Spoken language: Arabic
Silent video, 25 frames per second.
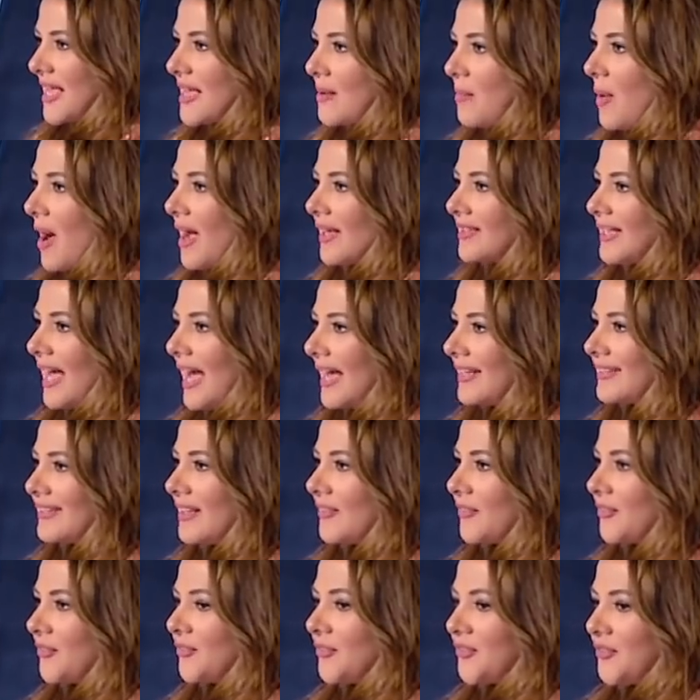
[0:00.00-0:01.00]
زي بعض
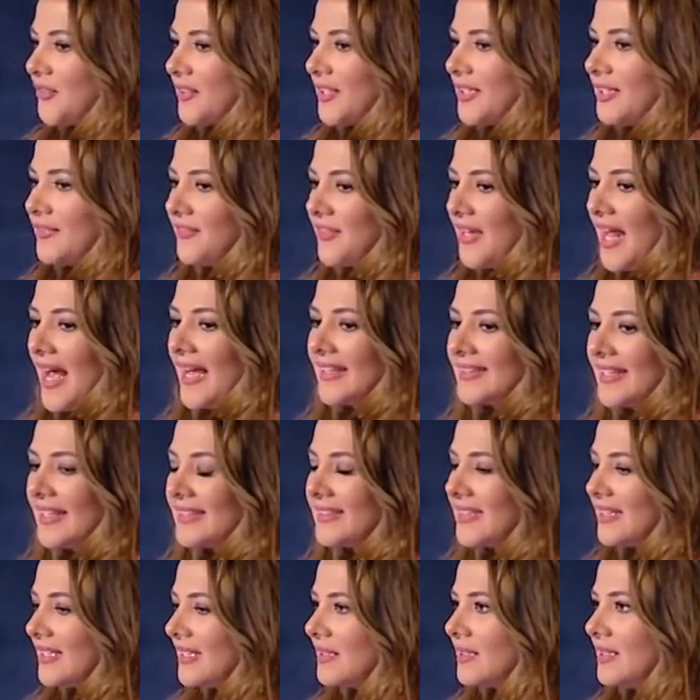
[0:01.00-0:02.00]
حتى في في
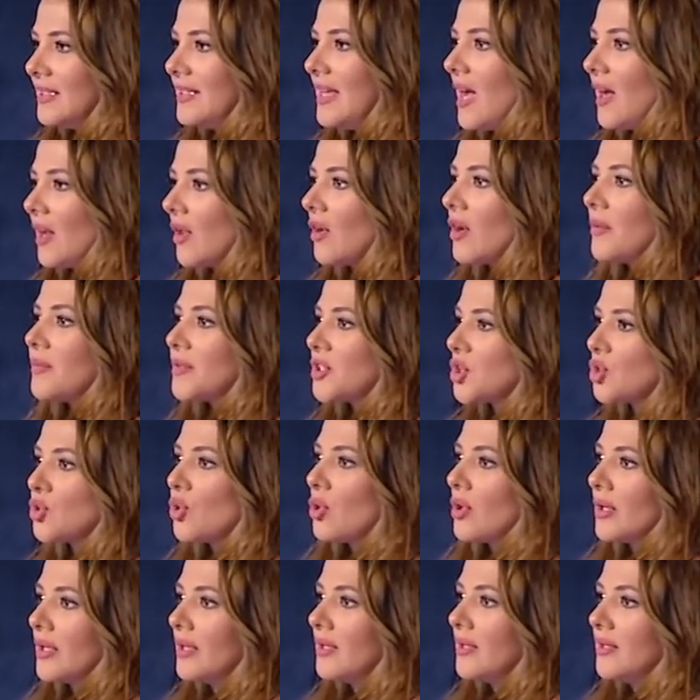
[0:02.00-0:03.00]
العادات اللي ليها علاقه
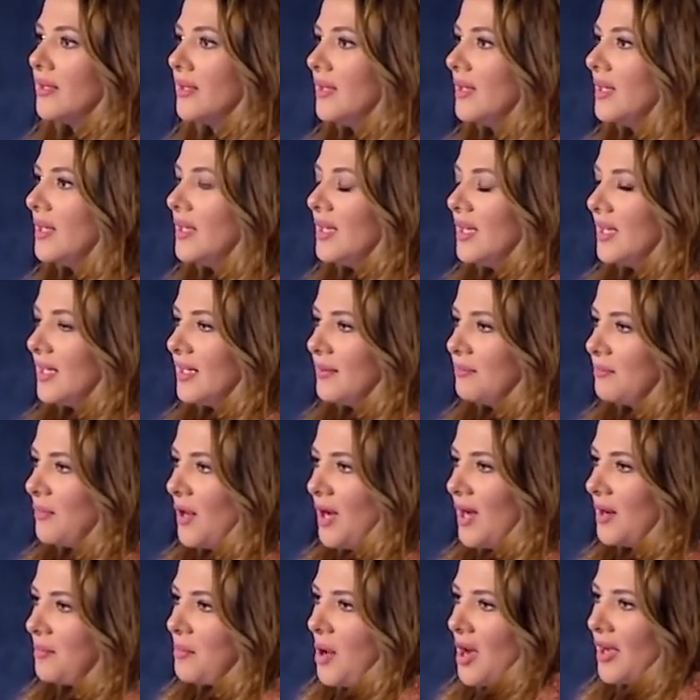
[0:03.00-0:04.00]
بالشغل
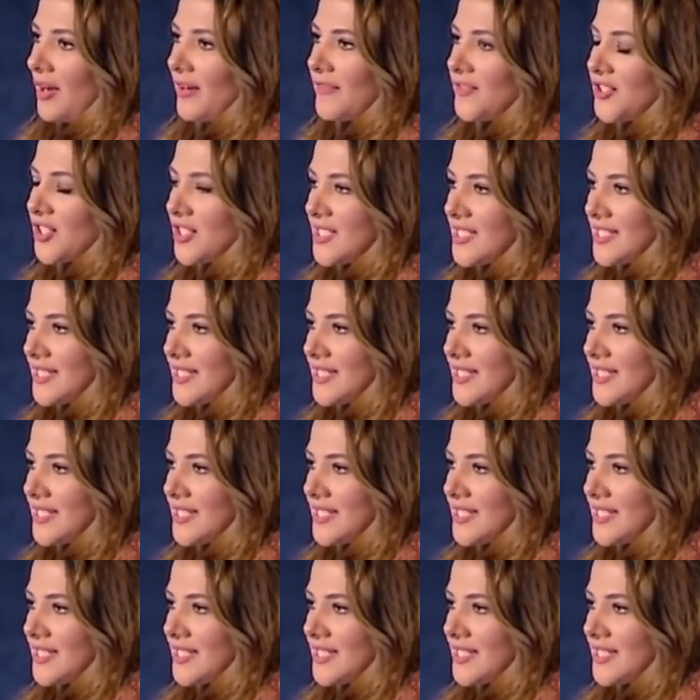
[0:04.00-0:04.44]
ما معرفش